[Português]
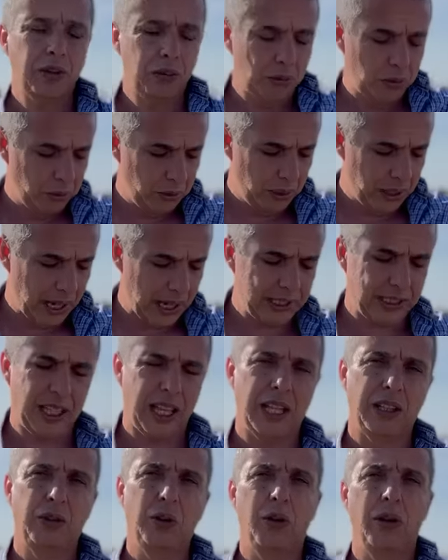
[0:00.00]
é tudo
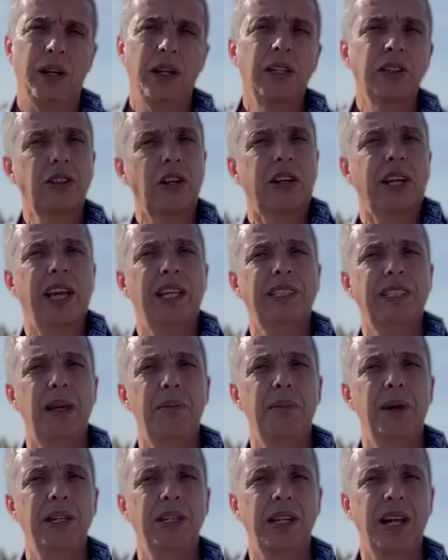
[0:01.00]
gastador, só quer
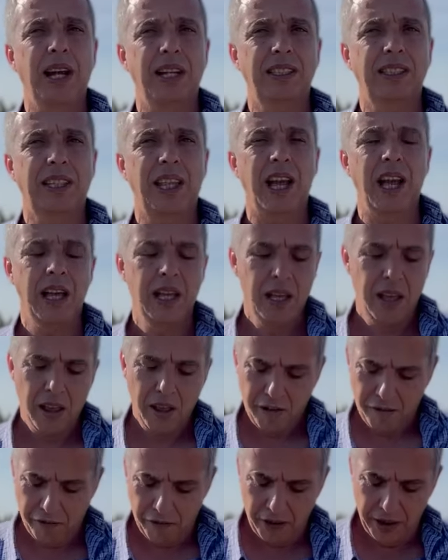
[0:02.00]
saber de gastar.
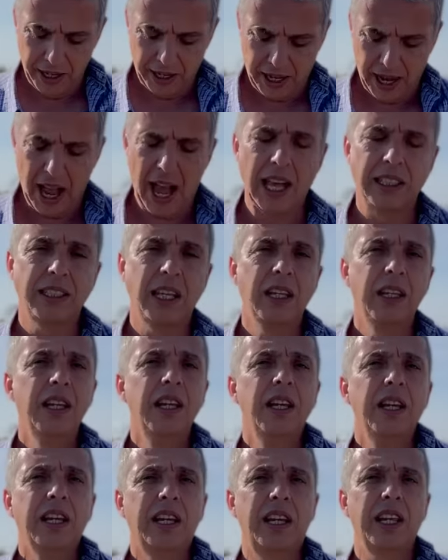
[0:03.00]
Foi em casa,
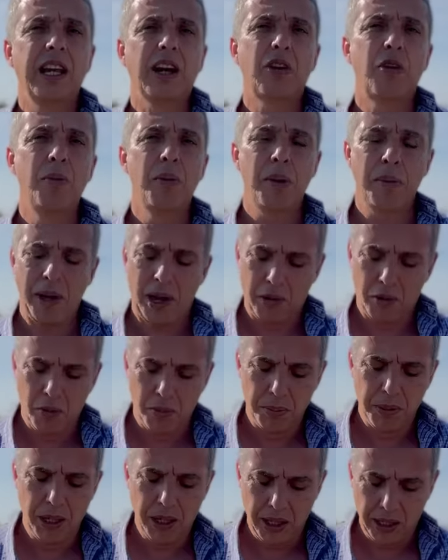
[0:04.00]
queria comer minha
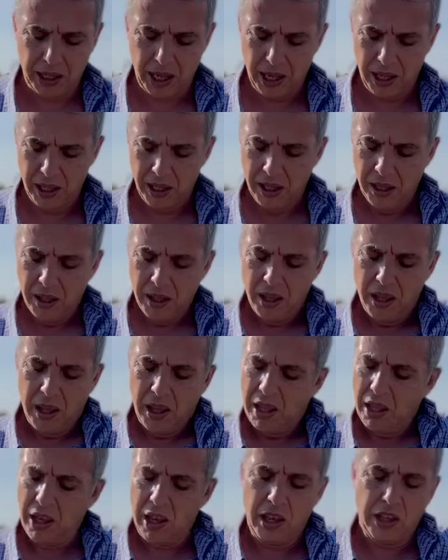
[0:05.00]
comida,
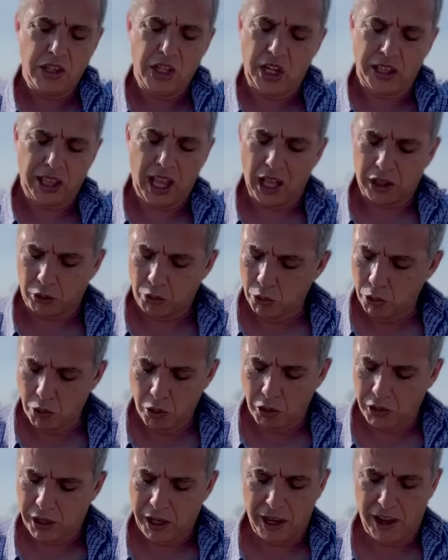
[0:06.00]
e tinha
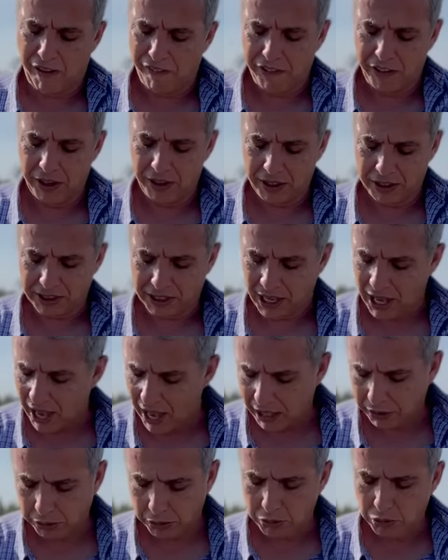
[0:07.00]
tatu, queria frango
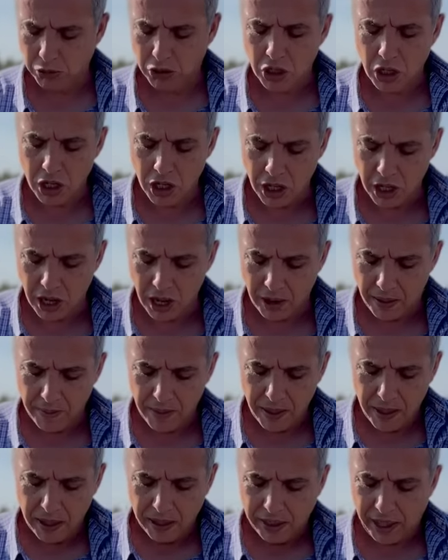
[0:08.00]
assado, não tinha.
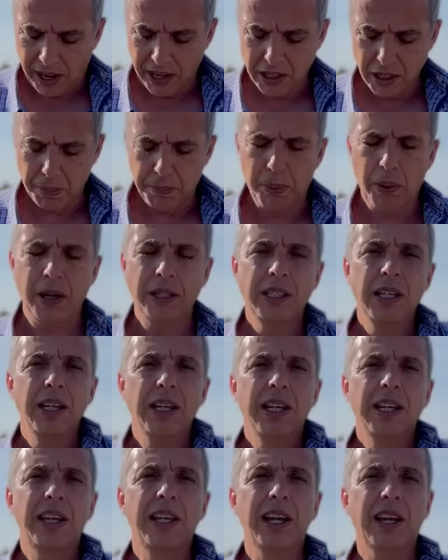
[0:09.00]
Daí depois
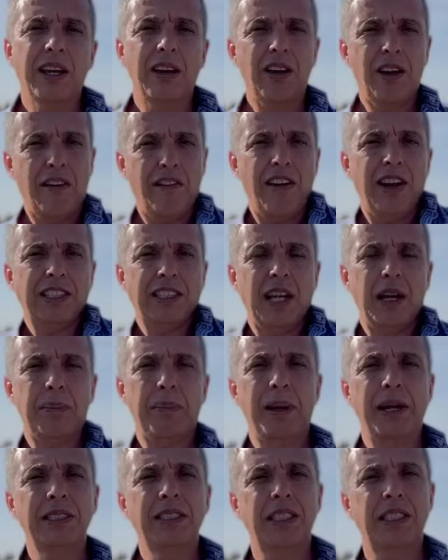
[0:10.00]
queria que eu levasse ela
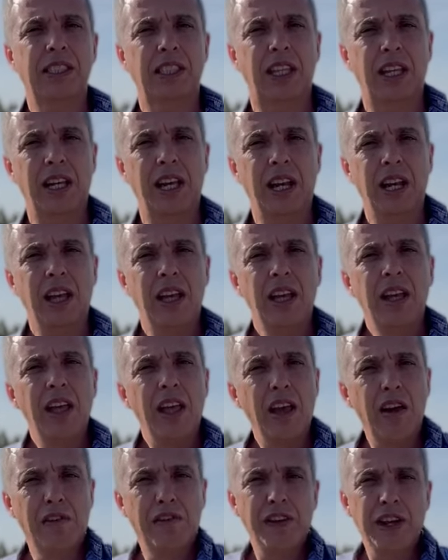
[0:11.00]
para as estrelas.
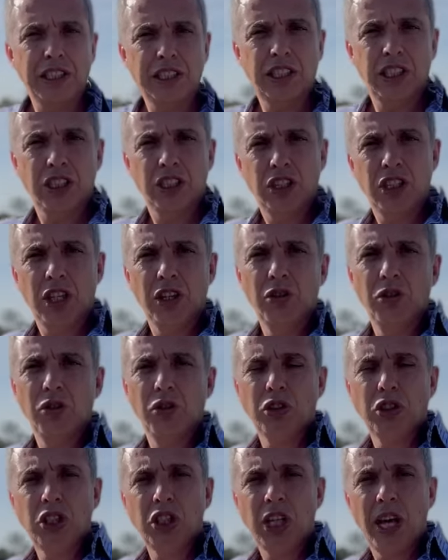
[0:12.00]
Eu vi esses dias no
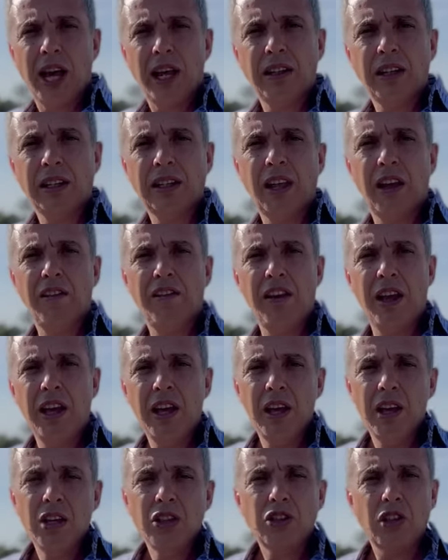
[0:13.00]
noticiário da TV,
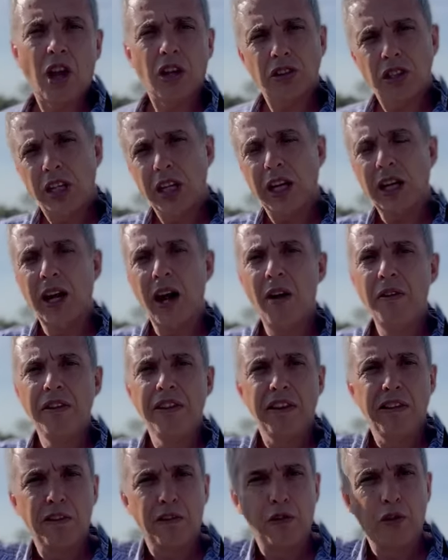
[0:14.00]
só os ricão
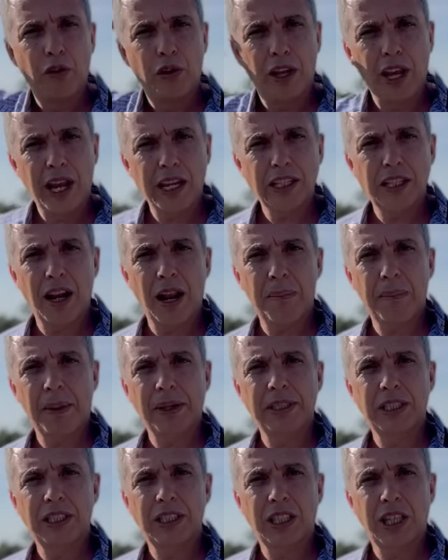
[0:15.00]
indo de foguete lá para
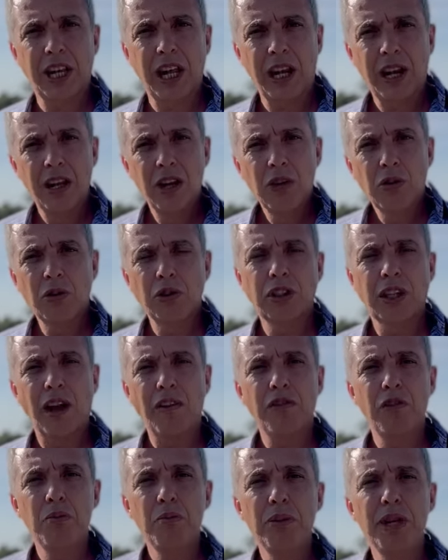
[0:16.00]
as estrelas,
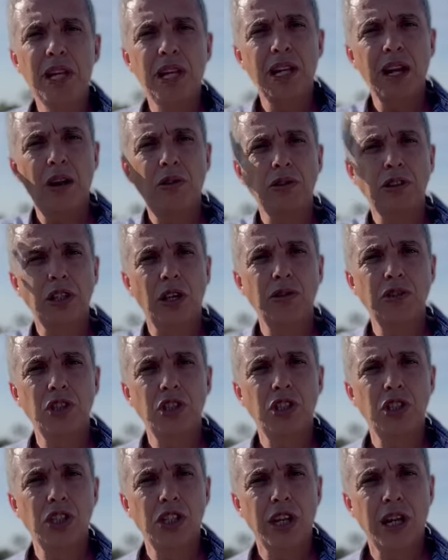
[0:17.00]
custava um milhãozão de
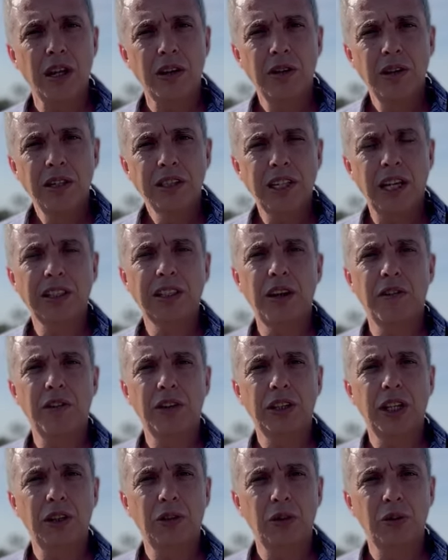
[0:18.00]
dinheiro. Você acha que eu
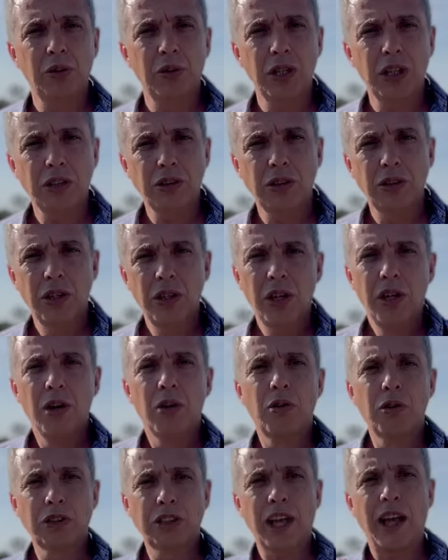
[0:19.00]
vou ter tudo isso?
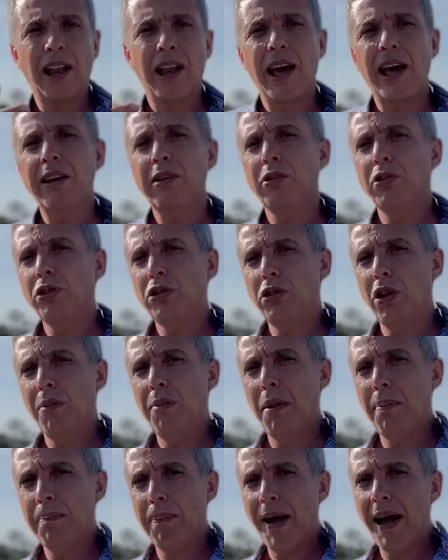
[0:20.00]
Com o salário que o senhor
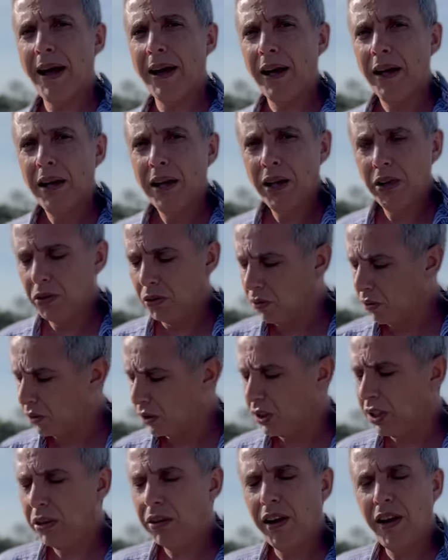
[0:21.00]
me paga, eu não
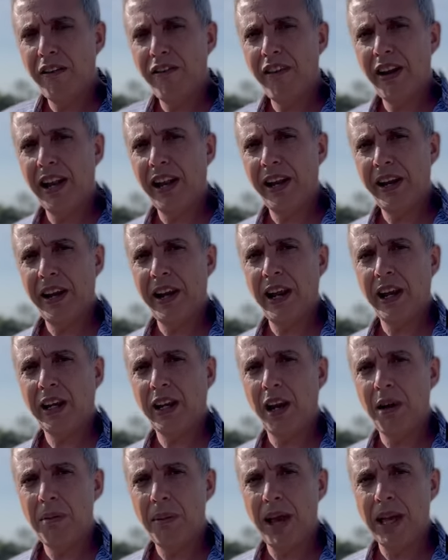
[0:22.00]
consigo levá-la nem na
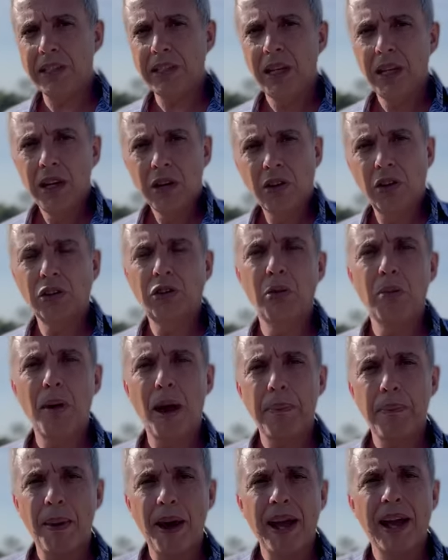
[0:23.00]
quermesse, quanto
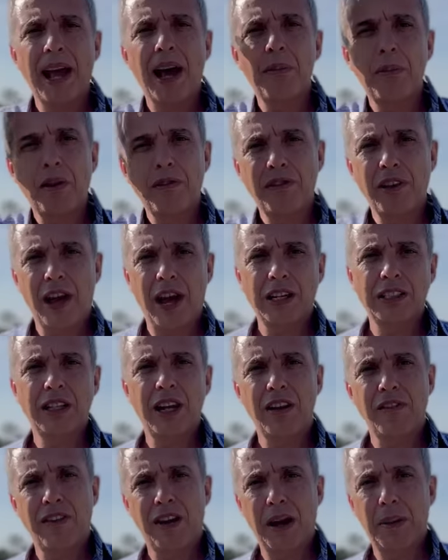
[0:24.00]
mais pagar uma viagem e
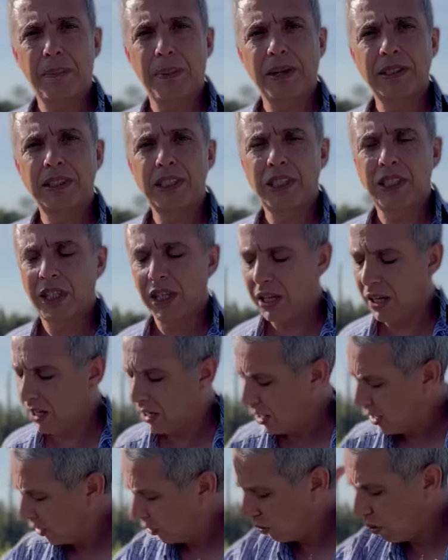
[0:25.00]
levá-la para as estrelas.
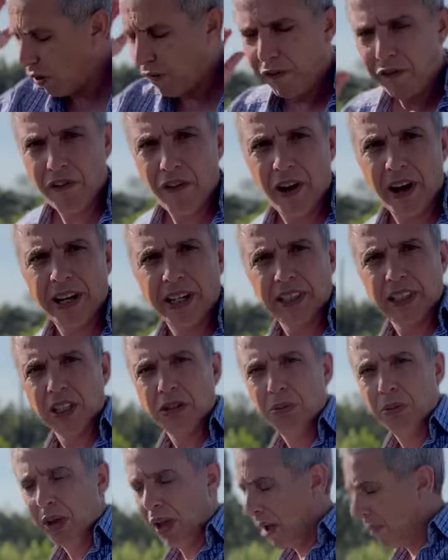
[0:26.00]
Tô fora dessas
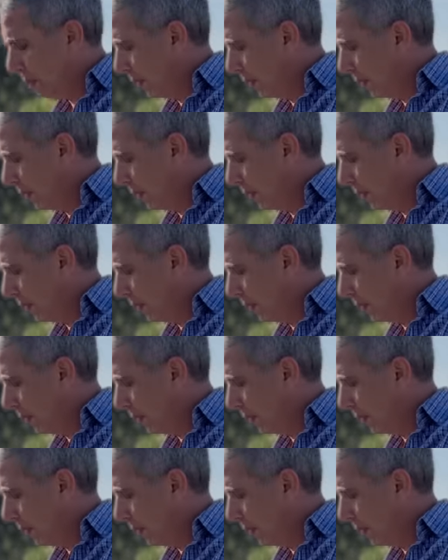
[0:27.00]
mulheres,